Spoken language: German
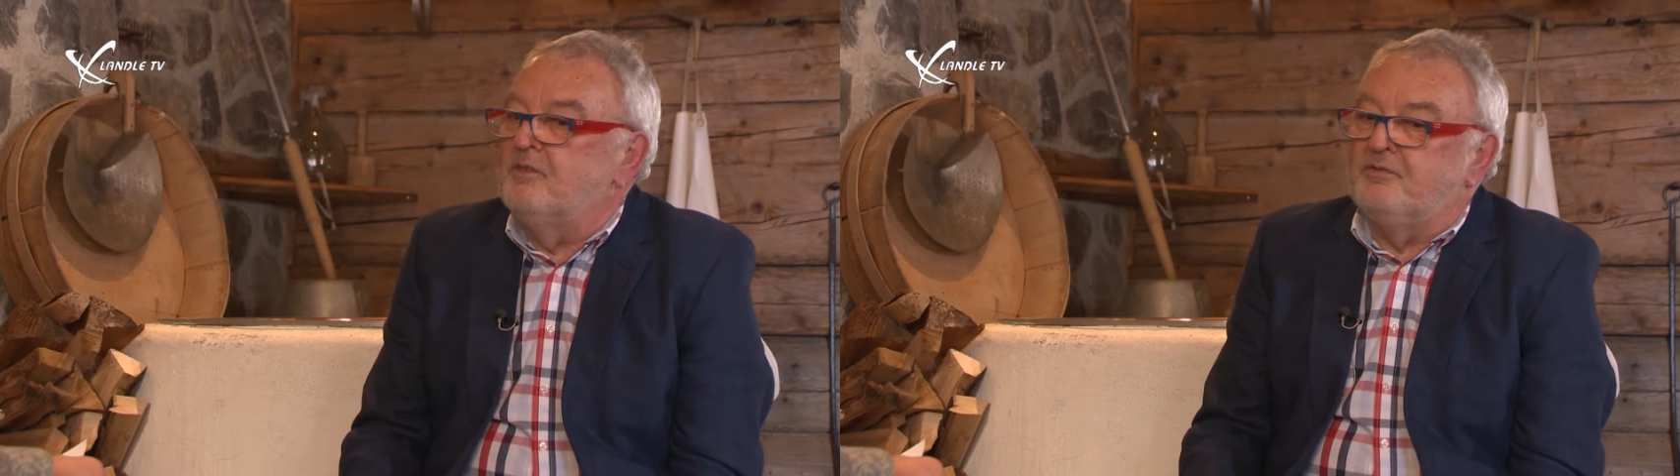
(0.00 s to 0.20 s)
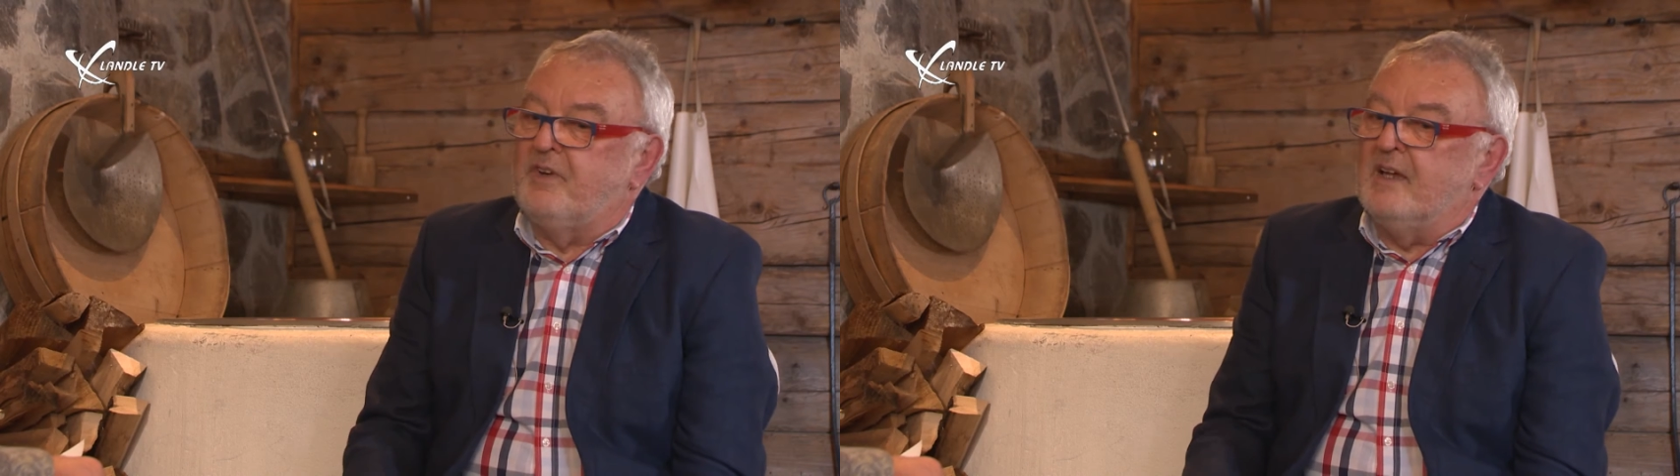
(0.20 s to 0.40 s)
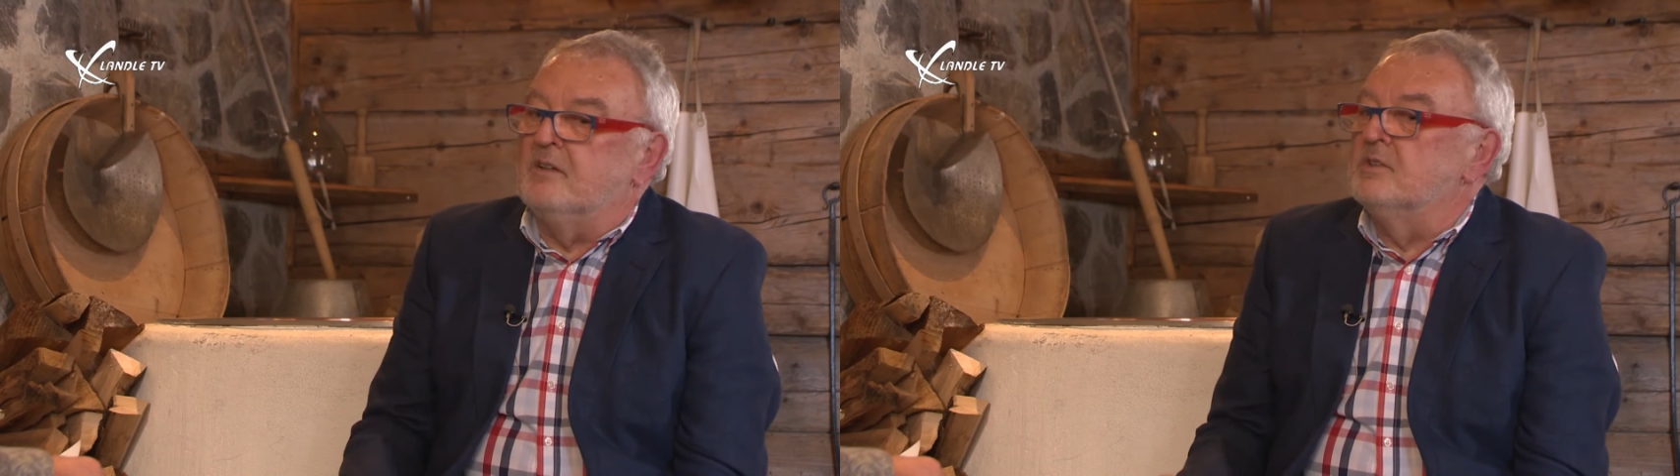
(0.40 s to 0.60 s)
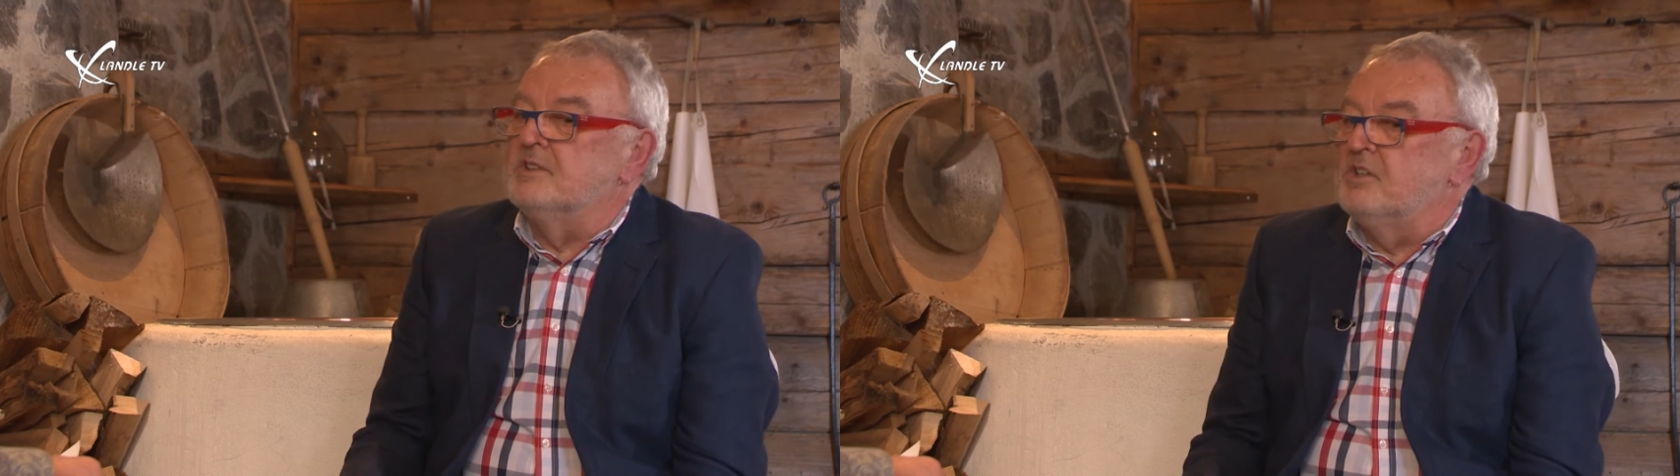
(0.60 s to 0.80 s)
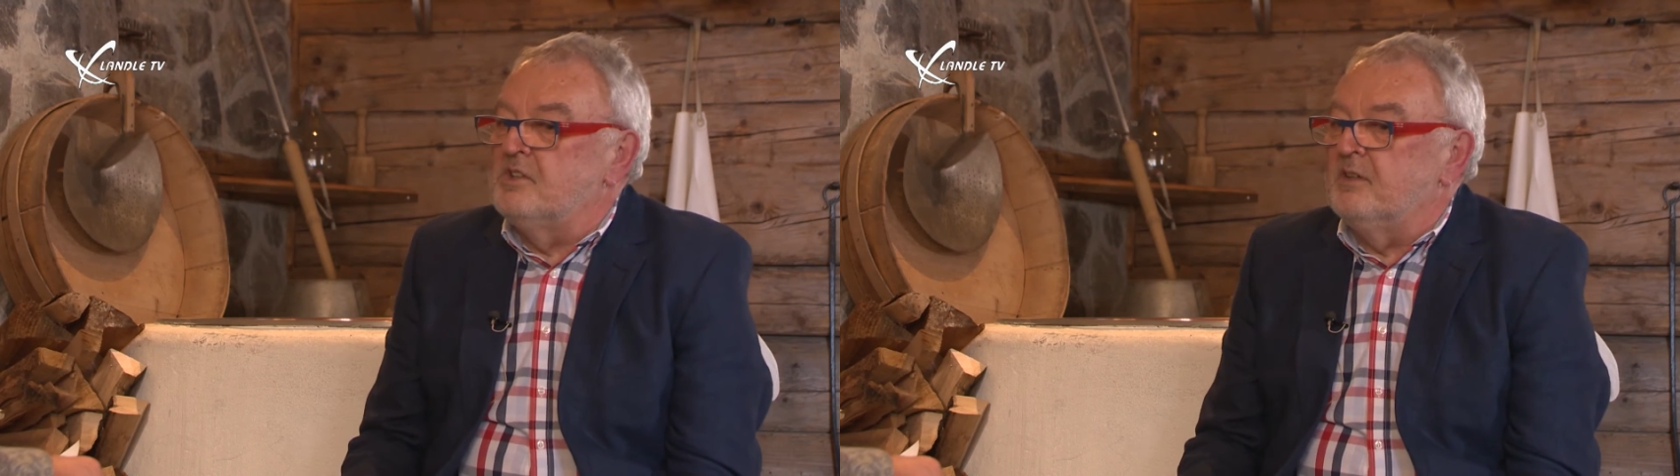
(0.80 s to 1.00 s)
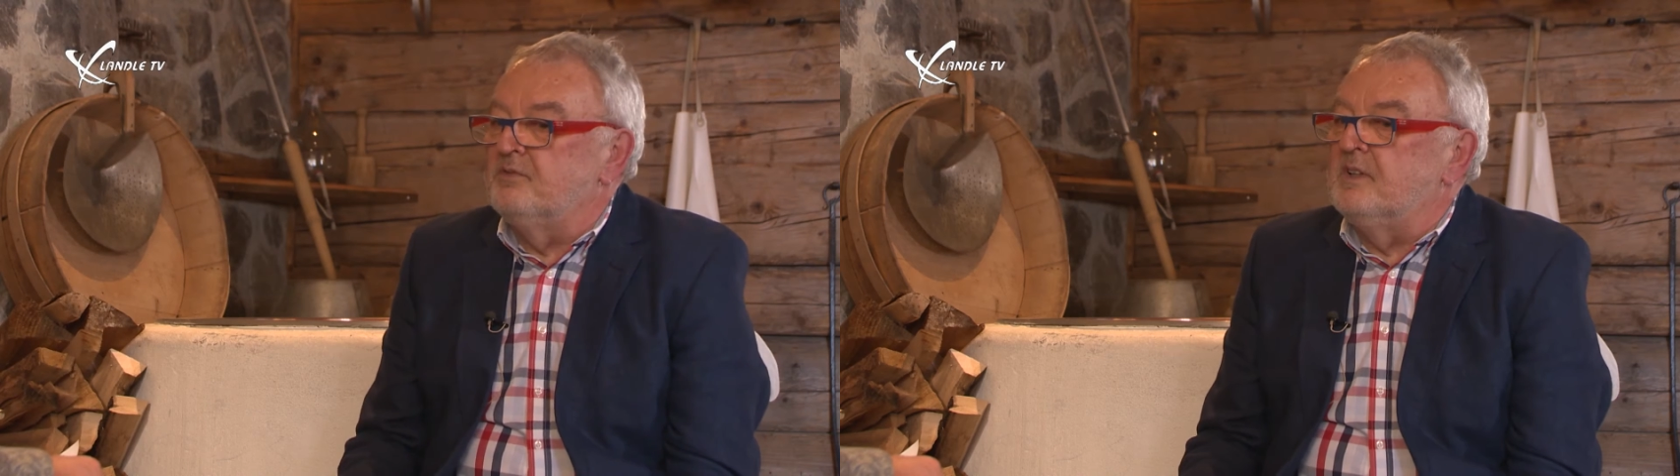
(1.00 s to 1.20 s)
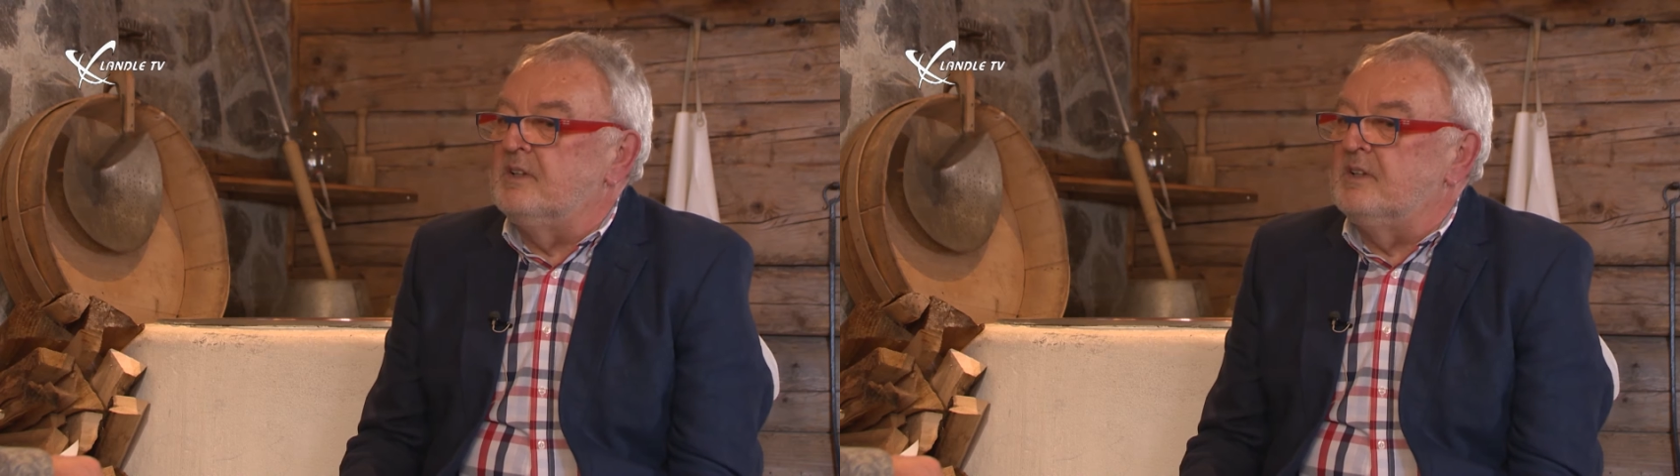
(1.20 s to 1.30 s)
Feinkostgeschäfte,